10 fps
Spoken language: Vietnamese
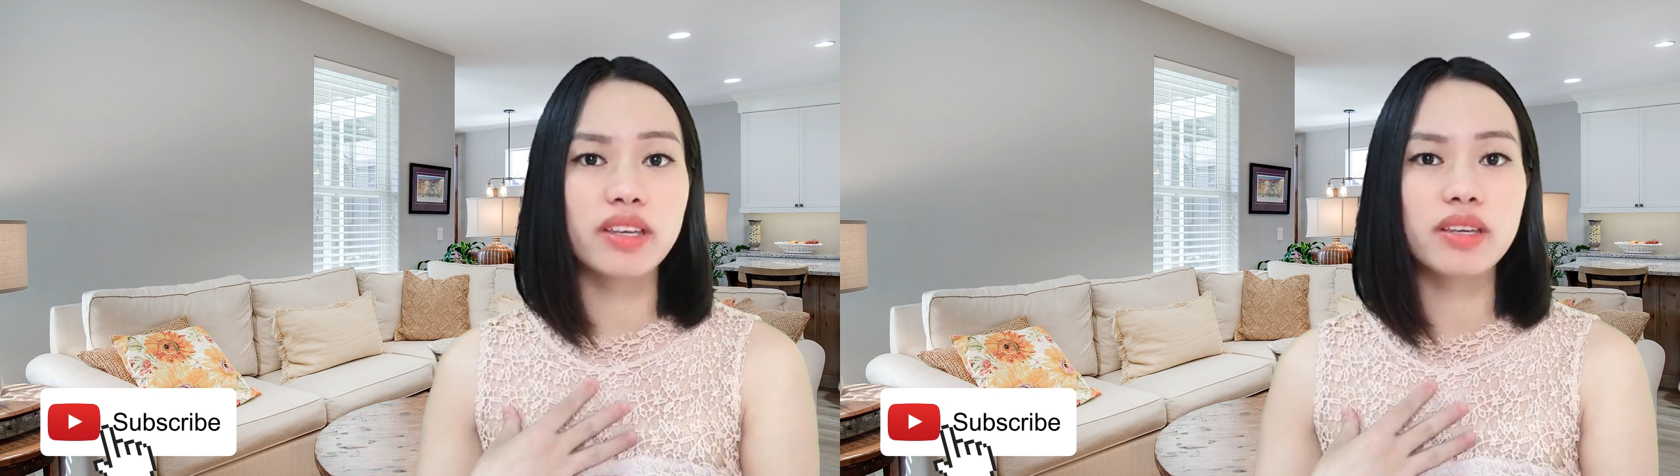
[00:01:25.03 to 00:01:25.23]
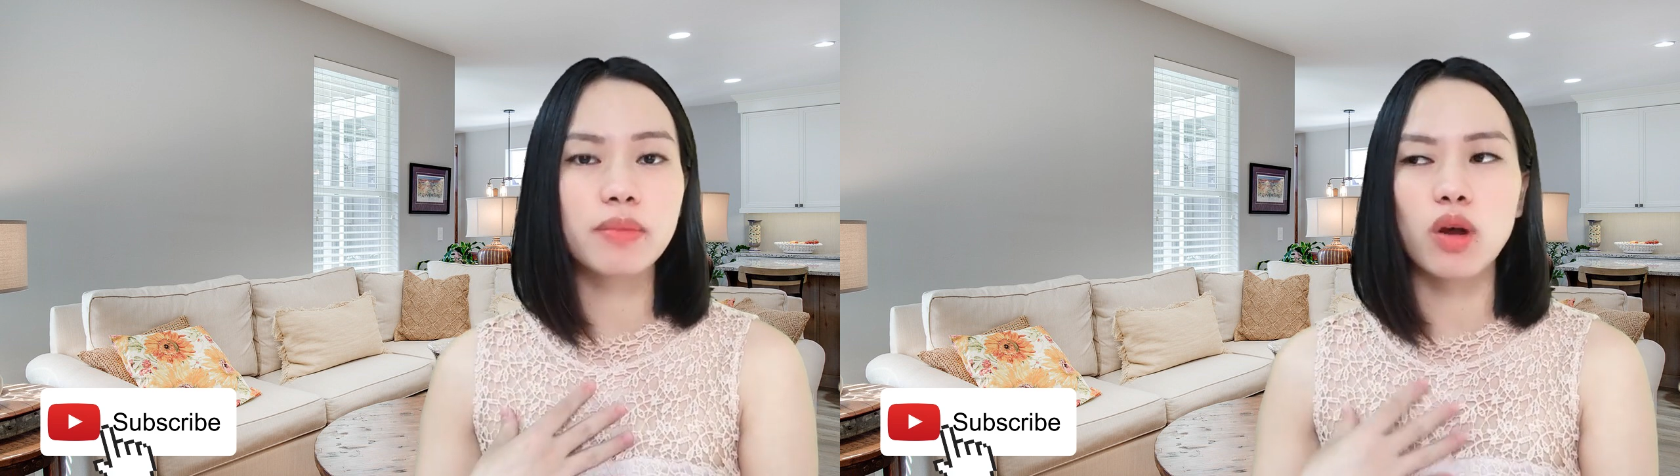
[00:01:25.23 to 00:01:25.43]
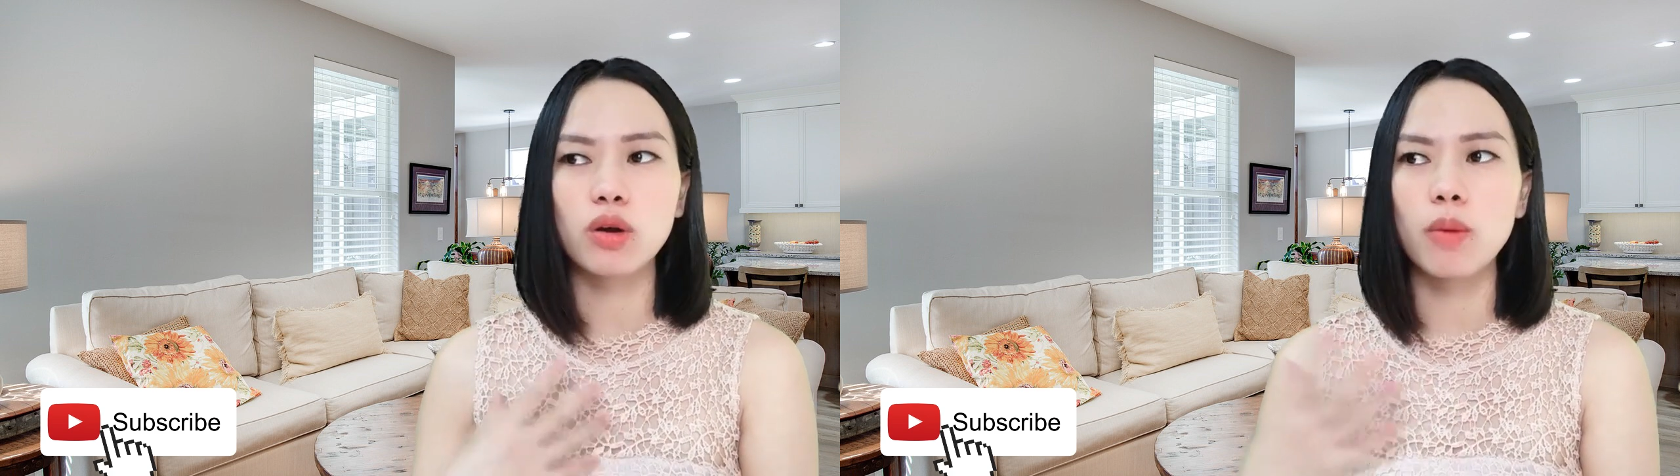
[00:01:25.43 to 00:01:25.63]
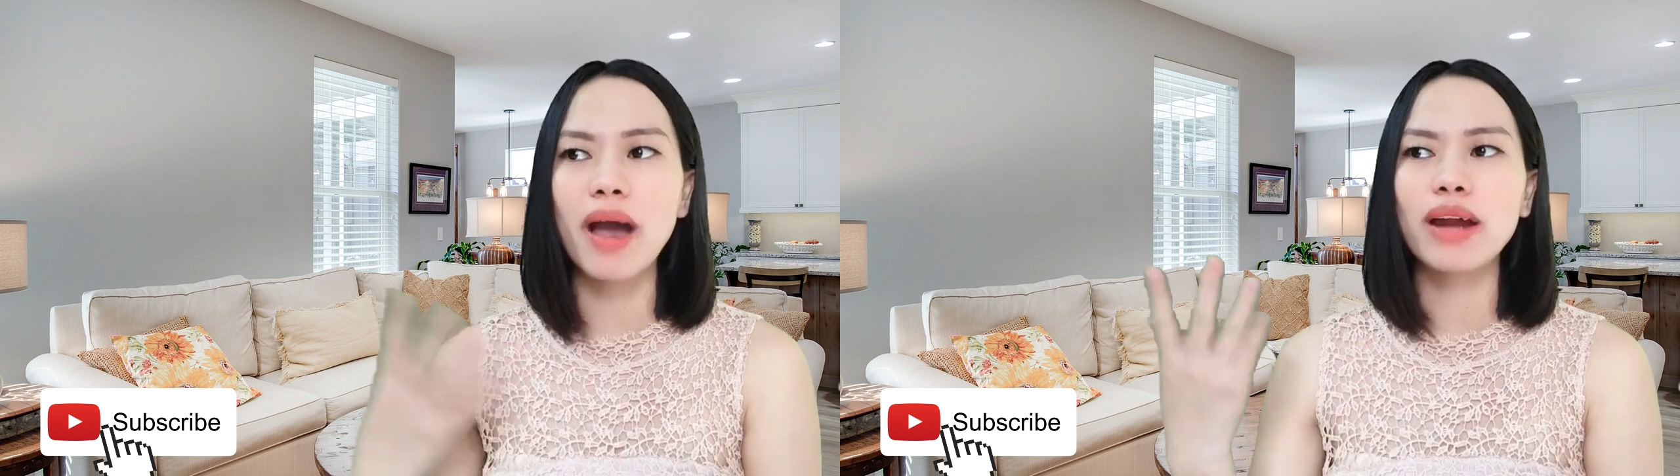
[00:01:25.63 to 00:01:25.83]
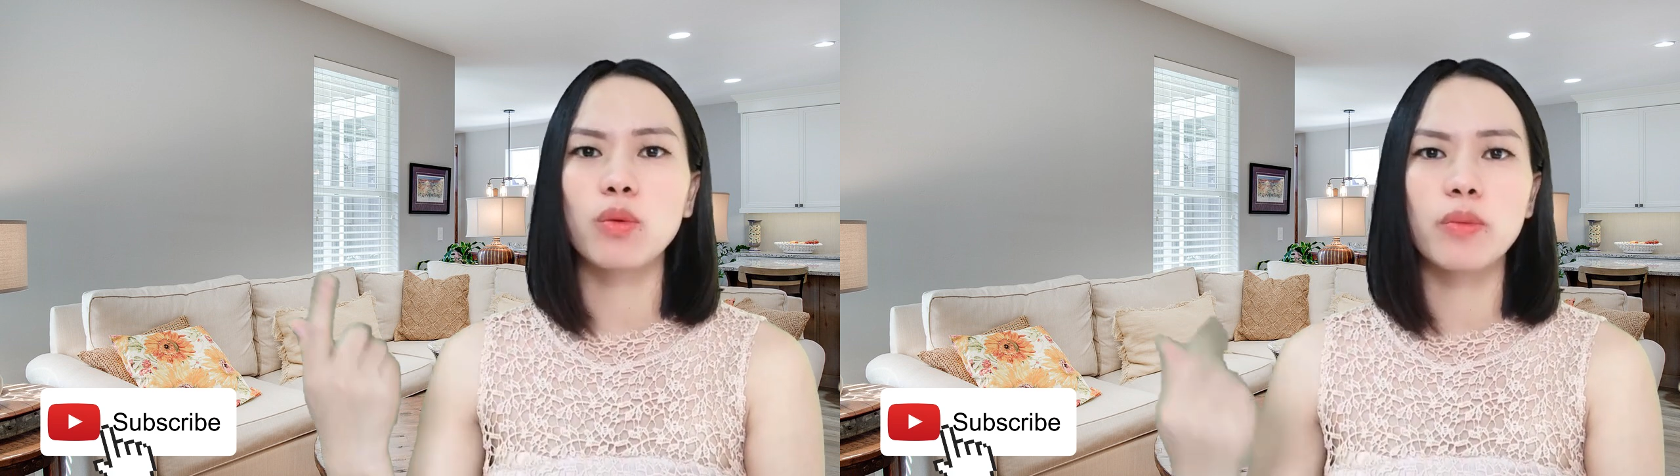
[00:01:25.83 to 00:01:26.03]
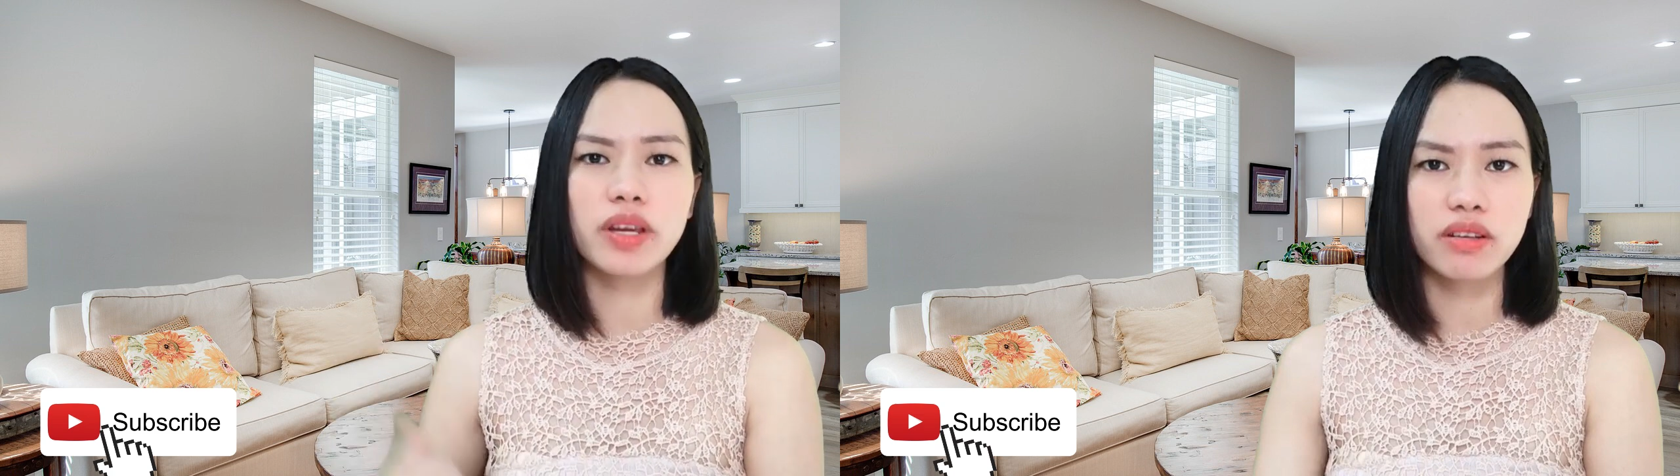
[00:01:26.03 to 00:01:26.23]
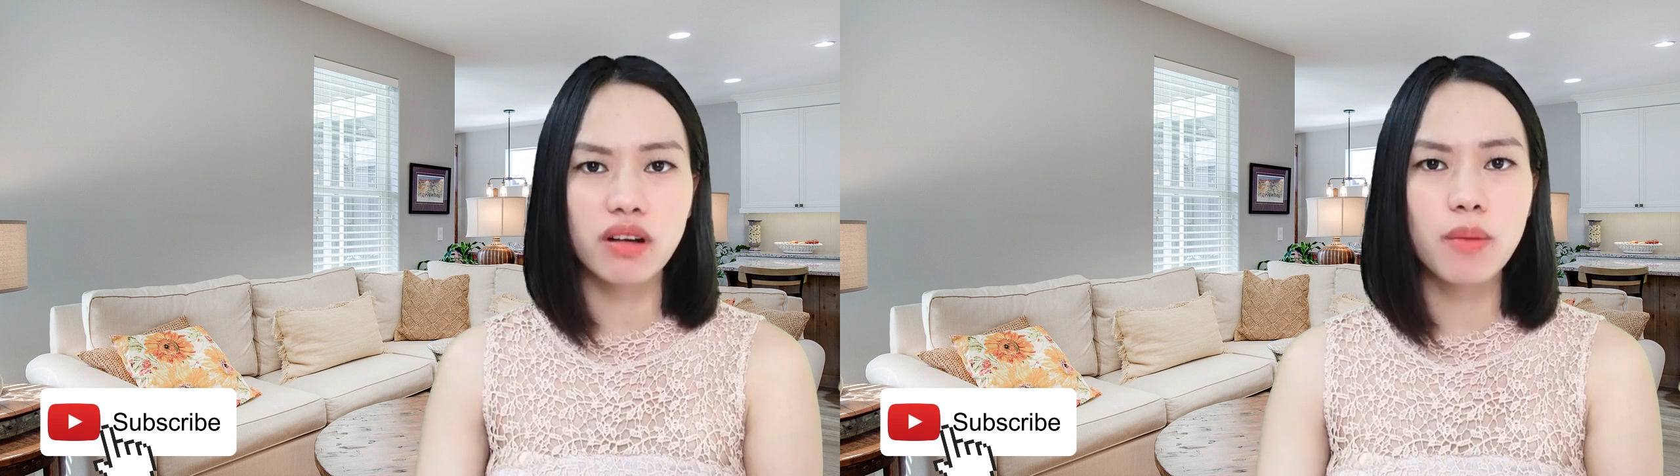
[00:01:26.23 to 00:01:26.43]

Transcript: mà còn có bạn của mình nữa.